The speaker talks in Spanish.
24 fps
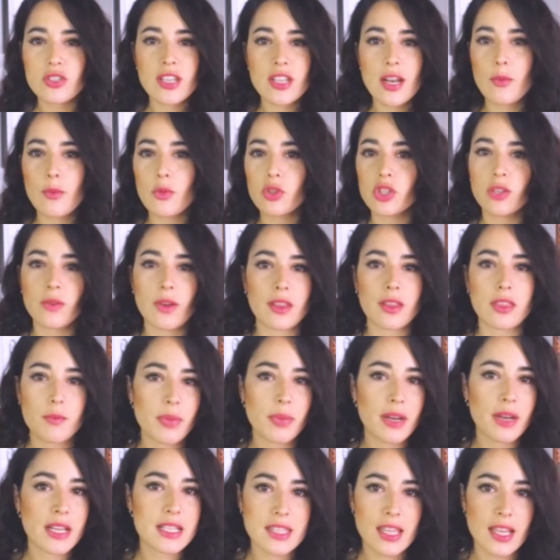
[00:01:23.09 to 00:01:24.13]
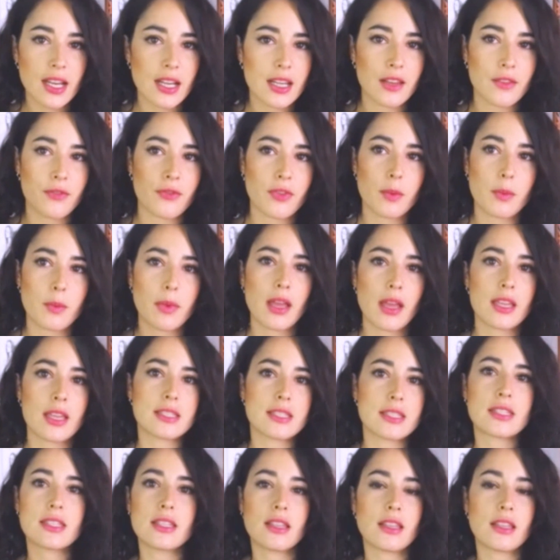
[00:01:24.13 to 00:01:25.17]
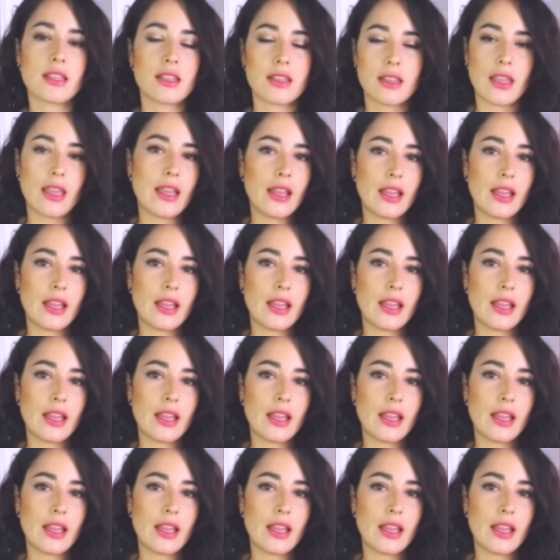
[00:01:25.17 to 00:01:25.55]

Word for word: nuestra motivación para estar en IFEMA es